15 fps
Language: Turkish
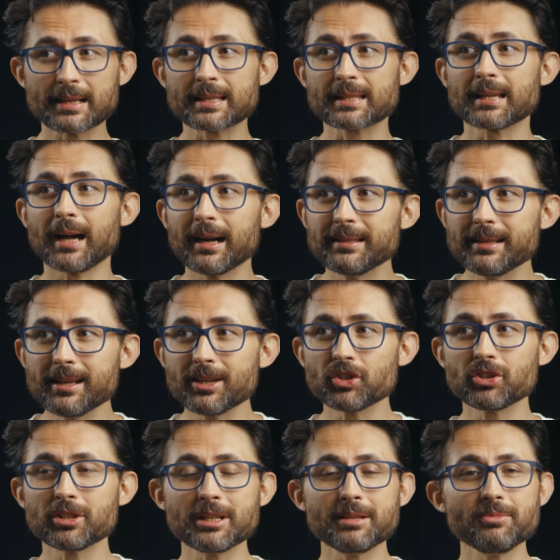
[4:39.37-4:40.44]

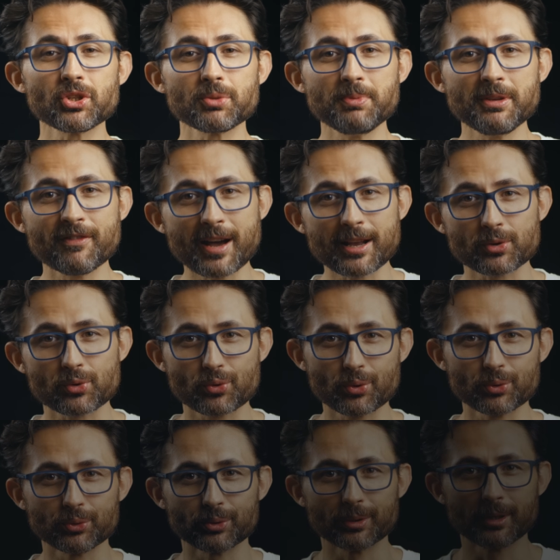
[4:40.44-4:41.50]
sadeleştirilmiş bir
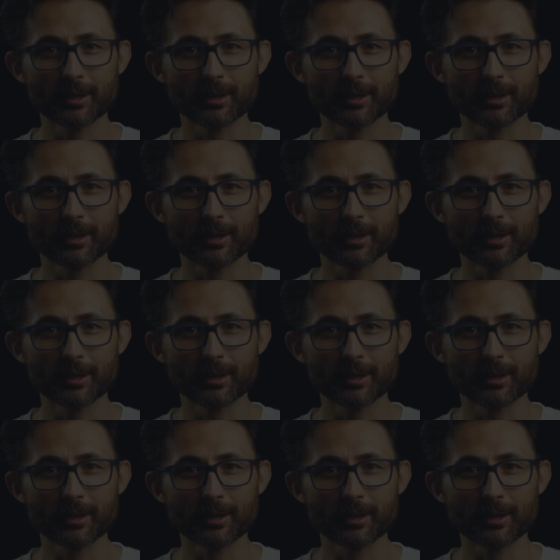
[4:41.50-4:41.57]
versiyonu.